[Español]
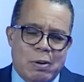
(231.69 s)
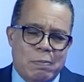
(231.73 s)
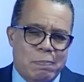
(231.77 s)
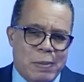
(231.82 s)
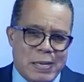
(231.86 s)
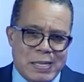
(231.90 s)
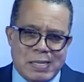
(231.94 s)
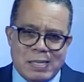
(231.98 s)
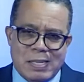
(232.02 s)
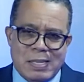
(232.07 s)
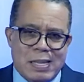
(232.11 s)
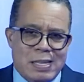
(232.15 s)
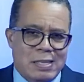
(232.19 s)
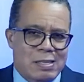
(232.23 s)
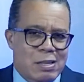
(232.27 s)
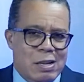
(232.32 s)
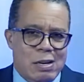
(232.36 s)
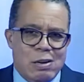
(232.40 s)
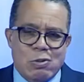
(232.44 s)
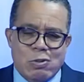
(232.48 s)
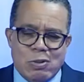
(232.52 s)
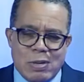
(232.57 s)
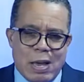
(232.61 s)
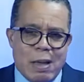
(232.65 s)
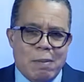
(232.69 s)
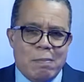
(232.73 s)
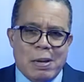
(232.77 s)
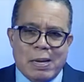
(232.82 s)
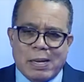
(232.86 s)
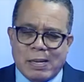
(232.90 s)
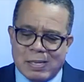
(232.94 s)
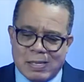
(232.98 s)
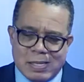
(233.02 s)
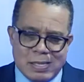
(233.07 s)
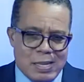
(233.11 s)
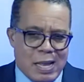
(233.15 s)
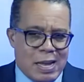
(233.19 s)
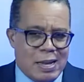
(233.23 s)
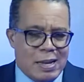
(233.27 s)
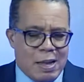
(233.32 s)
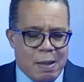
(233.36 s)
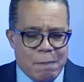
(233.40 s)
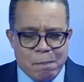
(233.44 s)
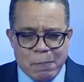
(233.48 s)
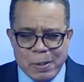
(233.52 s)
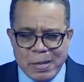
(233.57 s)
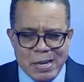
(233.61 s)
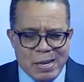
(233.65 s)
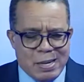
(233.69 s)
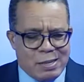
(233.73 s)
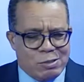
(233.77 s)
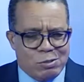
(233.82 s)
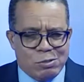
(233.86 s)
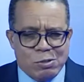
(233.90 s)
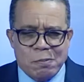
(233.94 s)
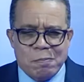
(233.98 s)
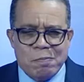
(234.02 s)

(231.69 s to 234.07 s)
presidente lo llama, que está en aprieto.